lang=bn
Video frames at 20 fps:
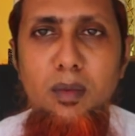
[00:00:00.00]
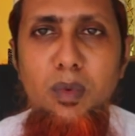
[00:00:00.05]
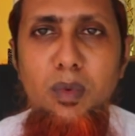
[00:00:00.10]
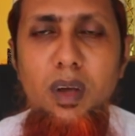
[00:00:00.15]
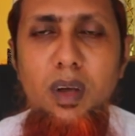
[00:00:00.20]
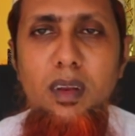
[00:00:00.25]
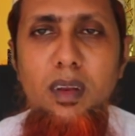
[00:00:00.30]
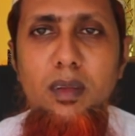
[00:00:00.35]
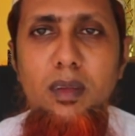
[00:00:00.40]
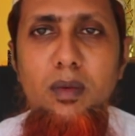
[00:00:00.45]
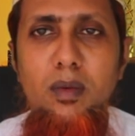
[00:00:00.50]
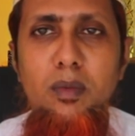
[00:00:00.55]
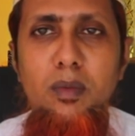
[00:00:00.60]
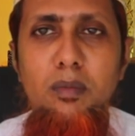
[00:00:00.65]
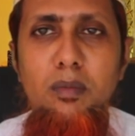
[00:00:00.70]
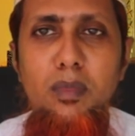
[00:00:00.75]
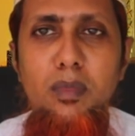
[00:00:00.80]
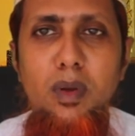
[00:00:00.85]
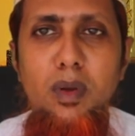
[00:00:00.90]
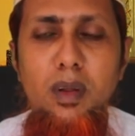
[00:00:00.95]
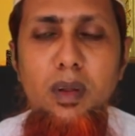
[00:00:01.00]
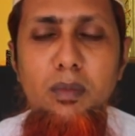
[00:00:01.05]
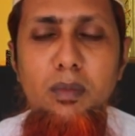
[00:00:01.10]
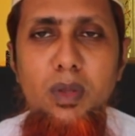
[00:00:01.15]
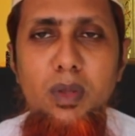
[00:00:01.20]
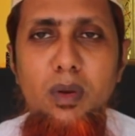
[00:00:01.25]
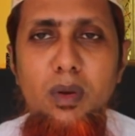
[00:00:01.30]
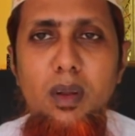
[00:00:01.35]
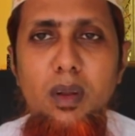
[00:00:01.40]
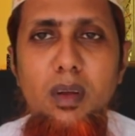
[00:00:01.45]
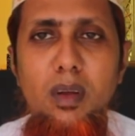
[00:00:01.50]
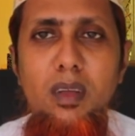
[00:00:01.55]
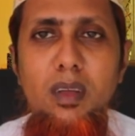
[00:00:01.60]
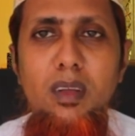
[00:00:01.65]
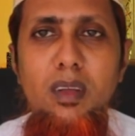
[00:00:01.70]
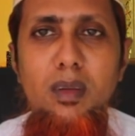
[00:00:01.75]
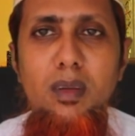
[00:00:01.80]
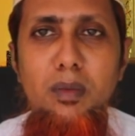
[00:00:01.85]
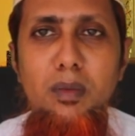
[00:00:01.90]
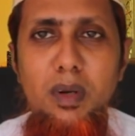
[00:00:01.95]
السلام عليكم ورحمة
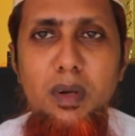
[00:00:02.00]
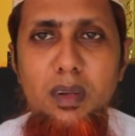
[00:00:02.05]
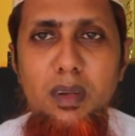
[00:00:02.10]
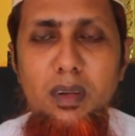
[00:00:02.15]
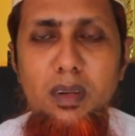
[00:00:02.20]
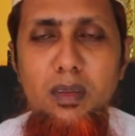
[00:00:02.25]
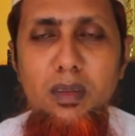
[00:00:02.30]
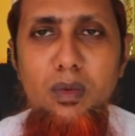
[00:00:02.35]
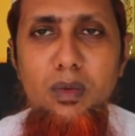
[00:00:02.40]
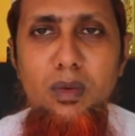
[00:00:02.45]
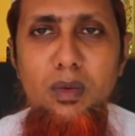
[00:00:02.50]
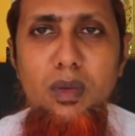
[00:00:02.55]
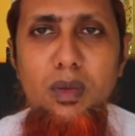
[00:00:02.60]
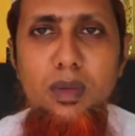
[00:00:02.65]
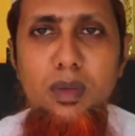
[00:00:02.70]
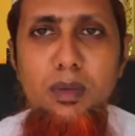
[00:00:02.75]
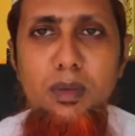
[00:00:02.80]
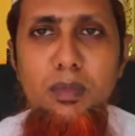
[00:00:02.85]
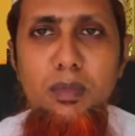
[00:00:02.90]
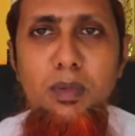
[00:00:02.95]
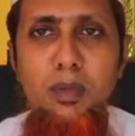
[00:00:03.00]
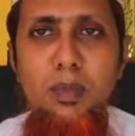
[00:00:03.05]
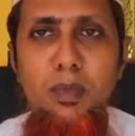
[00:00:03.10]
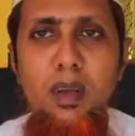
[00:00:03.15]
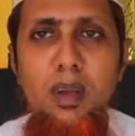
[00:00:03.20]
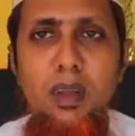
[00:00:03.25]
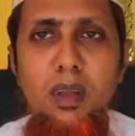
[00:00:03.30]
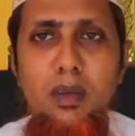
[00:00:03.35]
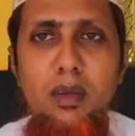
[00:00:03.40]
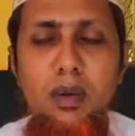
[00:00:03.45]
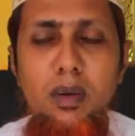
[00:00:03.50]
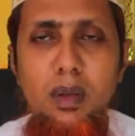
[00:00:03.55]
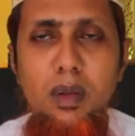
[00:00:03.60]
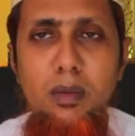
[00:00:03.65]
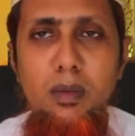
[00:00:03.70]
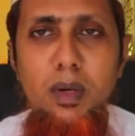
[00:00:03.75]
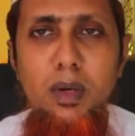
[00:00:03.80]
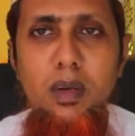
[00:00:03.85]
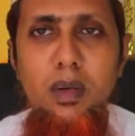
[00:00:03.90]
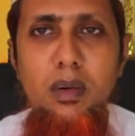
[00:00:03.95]
الله وبركاته بسم الله
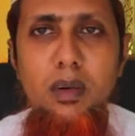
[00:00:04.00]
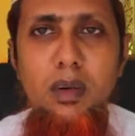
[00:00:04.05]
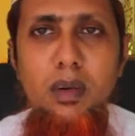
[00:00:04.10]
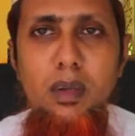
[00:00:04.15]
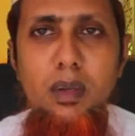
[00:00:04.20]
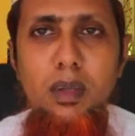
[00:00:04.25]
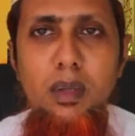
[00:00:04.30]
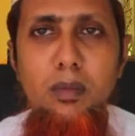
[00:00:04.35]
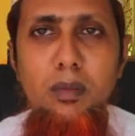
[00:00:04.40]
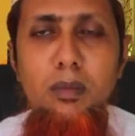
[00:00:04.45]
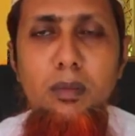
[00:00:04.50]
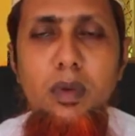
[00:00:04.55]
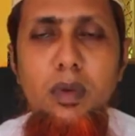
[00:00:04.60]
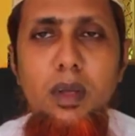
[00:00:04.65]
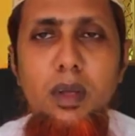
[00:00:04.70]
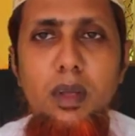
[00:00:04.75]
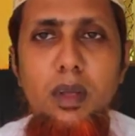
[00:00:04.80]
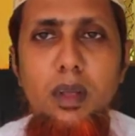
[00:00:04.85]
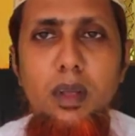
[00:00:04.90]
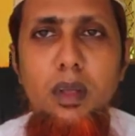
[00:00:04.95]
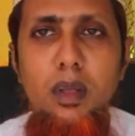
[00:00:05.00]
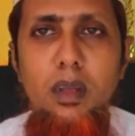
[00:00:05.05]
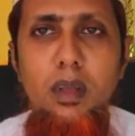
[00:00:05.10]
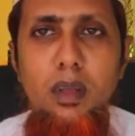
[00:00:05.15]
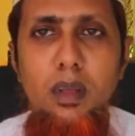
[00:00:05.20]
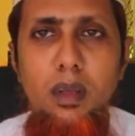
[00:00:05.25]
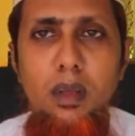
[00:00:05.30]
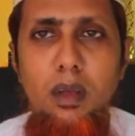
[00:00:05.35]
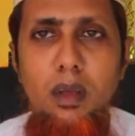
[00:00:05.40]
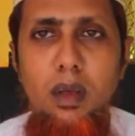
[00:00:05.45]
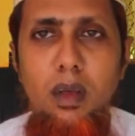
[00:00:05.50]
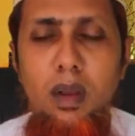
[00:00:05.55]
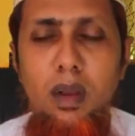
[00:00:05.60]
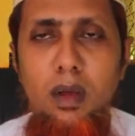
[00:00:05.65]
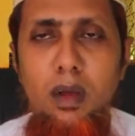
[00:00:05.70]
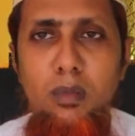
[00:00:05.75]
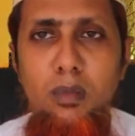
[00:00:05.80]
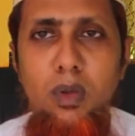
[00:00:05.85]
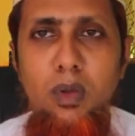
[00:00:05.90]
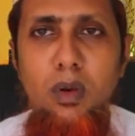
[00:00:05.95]
الرحمن الرحيم
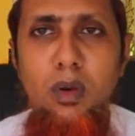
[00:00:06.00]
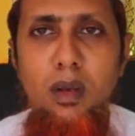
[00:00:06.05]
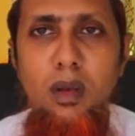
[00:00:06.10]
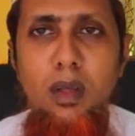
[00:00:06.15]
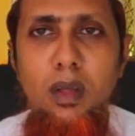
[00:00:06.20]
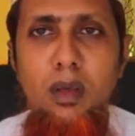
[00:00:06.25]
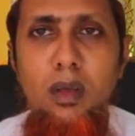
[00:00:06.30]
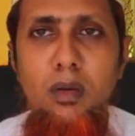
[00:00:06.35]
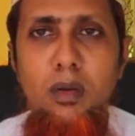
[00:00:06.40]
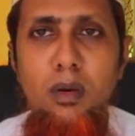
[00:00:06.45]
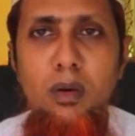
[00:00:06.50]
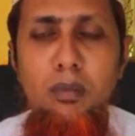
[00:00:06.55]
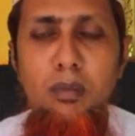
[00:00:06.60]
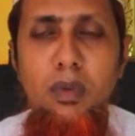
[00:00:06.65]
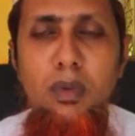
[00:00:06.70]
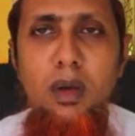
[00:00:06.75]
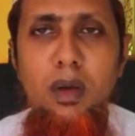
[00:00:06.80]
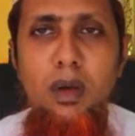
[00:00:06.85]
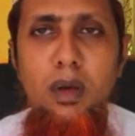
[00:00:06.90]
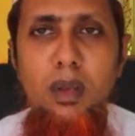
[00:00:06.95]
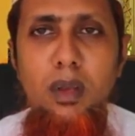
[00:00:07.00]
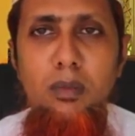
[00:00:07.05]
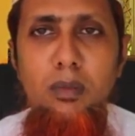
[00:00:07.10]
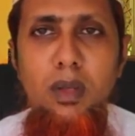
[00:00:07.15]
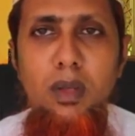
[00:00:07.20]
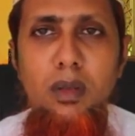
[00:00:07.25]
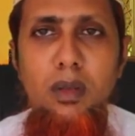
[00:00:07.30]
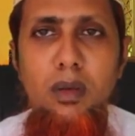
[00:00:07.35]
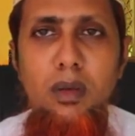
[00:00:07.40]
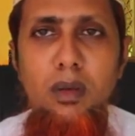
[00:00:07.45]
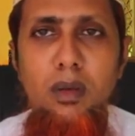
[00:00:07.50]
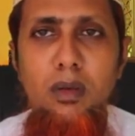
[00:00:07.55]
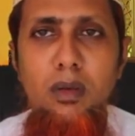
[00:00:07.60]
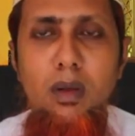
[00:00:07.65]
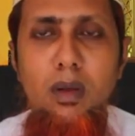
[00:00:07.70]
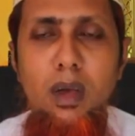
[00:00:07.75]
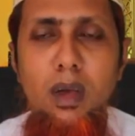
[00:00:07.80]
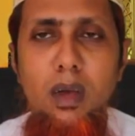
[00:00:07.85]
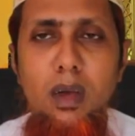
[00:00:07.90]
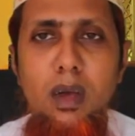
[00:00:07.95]
الحمد لله رب العالمين
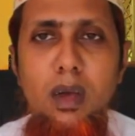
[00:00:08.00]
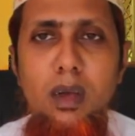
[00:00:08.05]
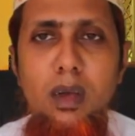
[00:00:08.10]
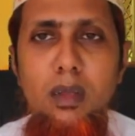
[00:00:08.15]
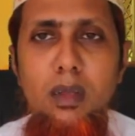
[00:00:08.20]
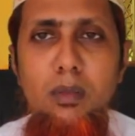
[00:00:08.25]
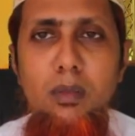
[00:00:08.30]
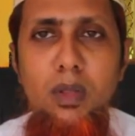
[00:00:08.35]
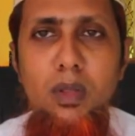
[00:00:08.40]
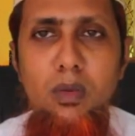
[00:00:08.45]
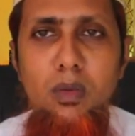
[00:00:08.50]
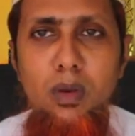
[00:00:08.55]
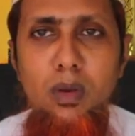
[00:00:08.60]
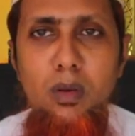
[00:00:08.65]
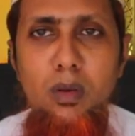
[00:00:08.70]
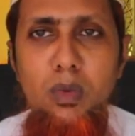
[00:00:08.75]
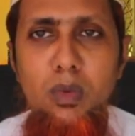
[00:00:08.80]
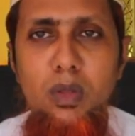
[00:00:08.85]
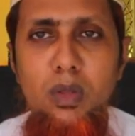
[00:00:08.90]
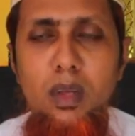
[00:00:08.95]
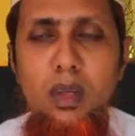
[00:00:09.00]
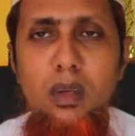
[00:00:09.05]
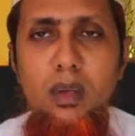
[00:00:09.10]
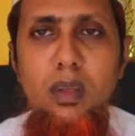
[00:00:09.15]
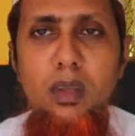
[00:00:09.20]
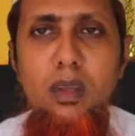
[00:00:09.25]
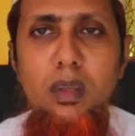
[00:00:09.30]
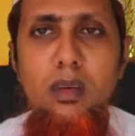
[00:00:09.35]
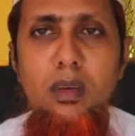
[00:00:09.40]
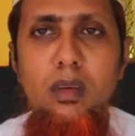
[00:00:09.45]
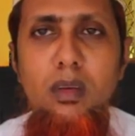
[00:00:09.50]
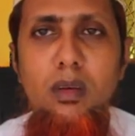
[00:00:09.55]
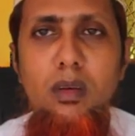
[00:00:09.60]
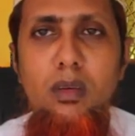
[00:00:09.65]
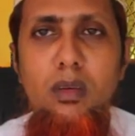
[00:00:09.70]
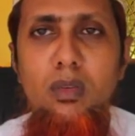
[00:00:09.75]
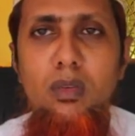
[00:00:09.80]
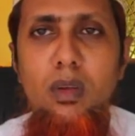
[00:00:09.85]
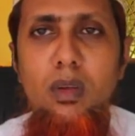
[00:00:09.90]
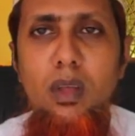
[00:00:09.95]
العاقبة للمتقين
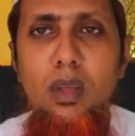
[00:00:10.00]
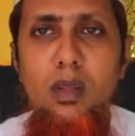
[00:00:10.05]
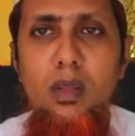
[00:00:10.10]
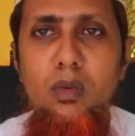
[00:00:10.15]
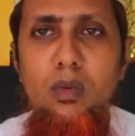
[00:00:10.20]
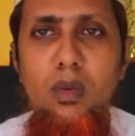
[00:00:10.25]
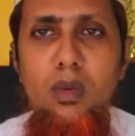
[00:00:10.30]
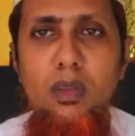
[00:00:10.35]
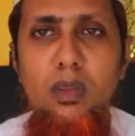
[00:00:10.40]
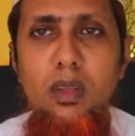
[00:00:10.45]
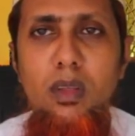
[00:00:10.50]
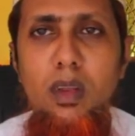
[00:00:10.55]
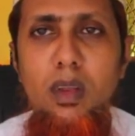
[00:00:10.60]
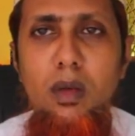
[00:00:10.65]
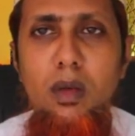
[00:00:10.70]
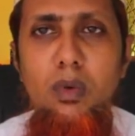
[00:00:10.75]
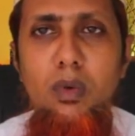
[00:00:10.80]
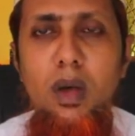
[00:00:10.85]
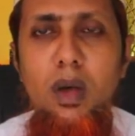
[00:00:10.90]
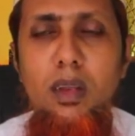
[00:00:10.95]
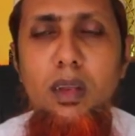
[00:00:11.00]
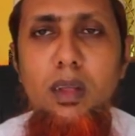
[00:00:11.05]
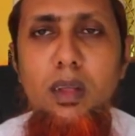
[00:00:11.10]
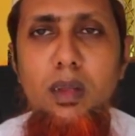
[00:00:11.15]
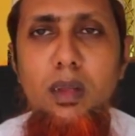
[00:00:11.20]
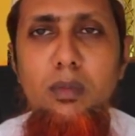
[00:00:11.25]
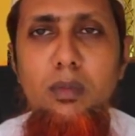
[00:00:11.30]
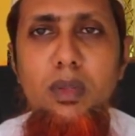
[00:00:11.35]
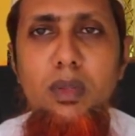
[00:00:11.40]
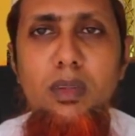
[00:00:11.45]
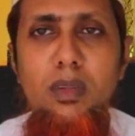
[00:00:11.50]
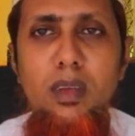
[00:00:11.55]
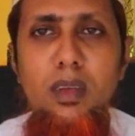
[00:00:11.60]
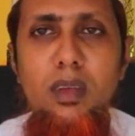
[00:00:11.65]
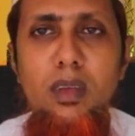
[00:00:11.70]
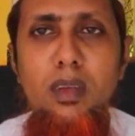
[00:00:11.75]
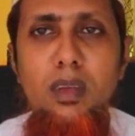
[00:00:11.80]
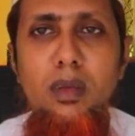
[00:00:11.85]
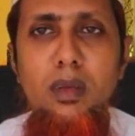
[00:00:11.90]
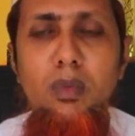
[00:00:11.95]
الصلاة والسلام على
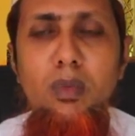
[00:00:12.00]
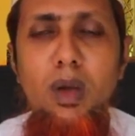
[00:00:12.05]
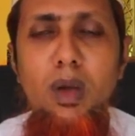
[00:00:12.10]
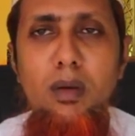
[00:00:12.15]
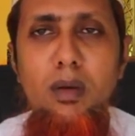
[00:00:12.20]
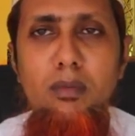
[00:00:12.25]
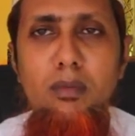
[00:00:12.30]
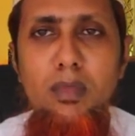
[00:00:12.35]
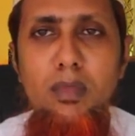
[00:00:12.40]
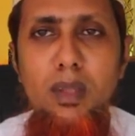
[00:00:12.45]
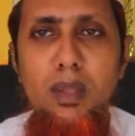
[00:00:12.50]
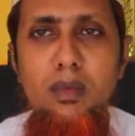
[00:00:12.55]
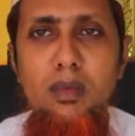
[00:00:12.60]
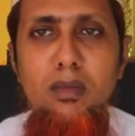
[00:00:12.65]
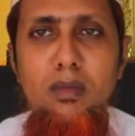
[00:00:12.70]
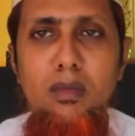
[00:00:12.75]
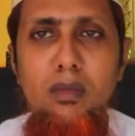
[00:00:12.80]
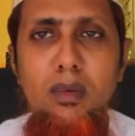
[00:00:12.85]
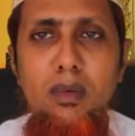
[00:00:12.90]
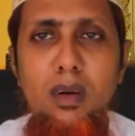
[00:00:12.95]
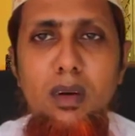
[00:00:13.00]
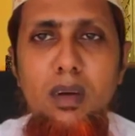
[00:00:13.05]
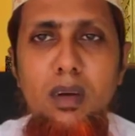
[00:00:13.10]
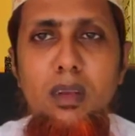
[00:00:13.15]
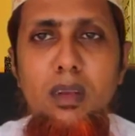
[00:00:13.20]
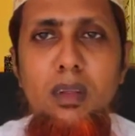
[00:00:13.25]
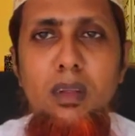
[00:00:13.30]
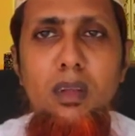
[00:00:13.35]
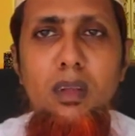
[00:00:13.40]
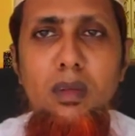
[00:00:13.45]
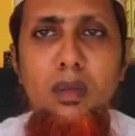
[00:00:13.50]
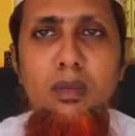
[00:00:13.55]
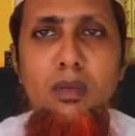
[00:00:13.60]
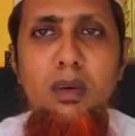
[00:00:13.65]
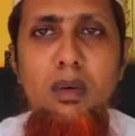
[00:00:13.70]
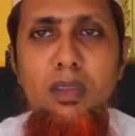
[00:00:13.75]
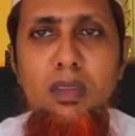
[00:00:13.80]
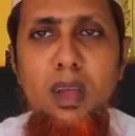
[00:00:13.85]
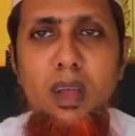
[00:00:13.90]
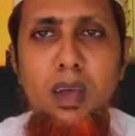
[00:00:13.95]
نبيه محمد وآله
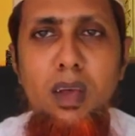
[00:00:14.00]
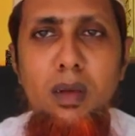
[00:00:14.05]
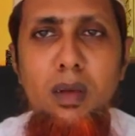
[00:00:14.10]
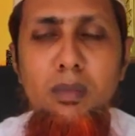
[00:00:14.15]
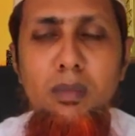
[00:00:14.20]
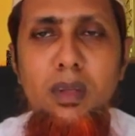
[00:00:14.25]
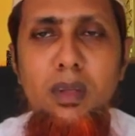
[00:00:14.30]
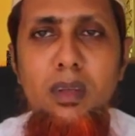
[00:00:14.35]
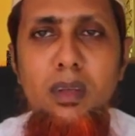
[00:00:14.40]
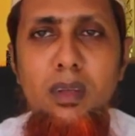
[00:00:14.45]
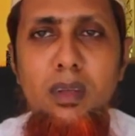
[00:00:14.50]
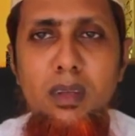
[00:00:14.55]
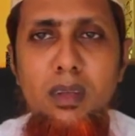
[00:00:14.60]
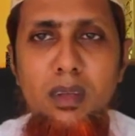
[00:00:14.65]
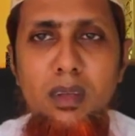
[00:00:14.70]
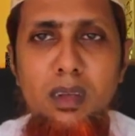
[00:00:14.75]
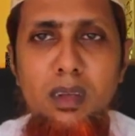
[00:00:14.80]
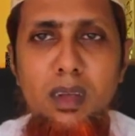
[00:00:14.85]
وأصحابه